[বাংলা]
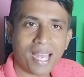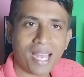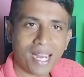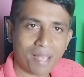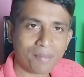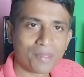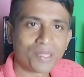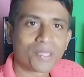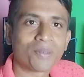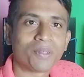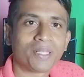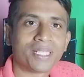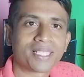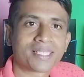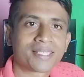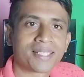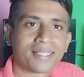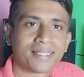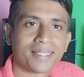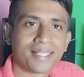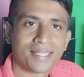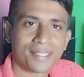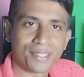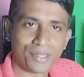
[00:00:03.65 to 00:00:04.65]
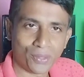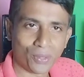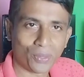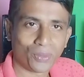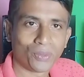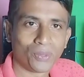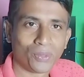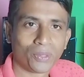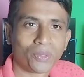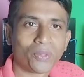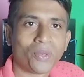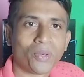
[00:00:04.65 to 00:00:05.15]
আর আমি তোমাদের সাথে আছি
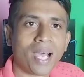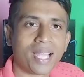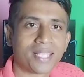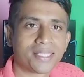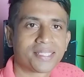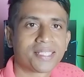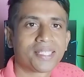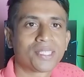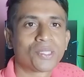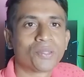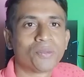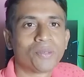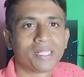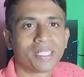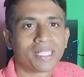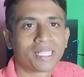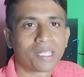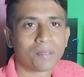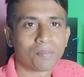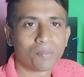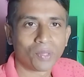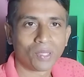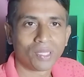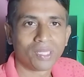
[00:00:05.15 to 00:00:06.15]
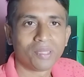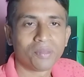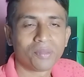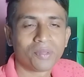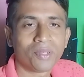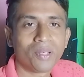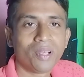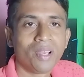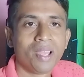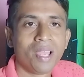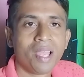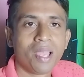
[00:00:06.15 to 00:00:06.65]
অতুল তো আজকে তোমাদেরকে বলে দেবো